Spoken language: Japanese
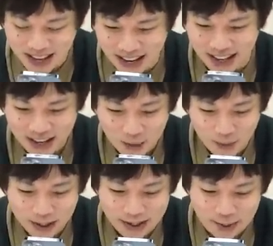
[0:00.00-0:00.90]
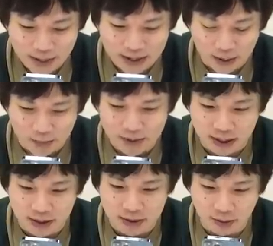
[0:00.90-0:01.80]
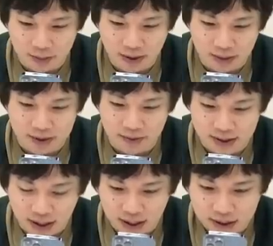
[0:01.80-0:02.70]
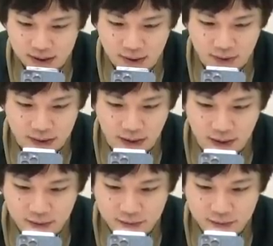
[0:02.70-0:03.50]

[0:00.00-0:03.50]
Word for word: で俺がやばいと思った理由を今から見せますねちょっと待ってね